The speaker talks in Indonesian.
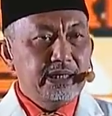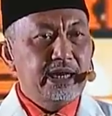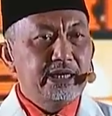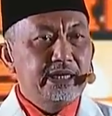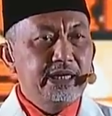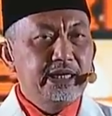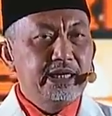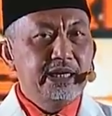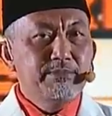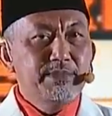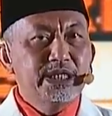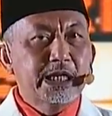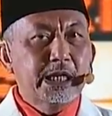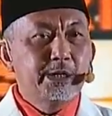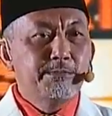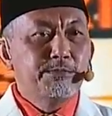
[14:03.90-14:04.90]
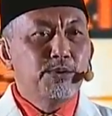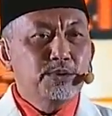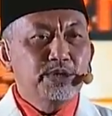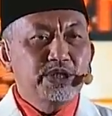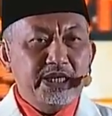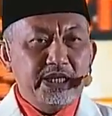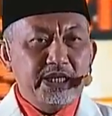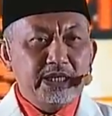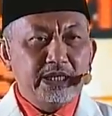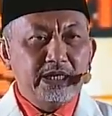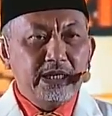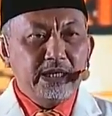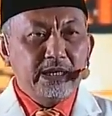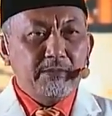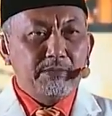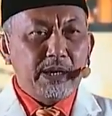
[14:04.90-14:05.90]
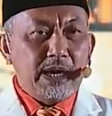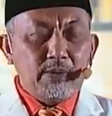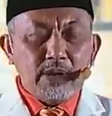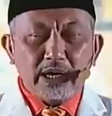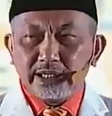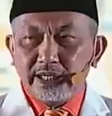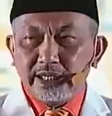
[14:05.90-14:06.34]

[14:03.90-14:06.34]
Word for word: dan ini menjadi bukti bahwa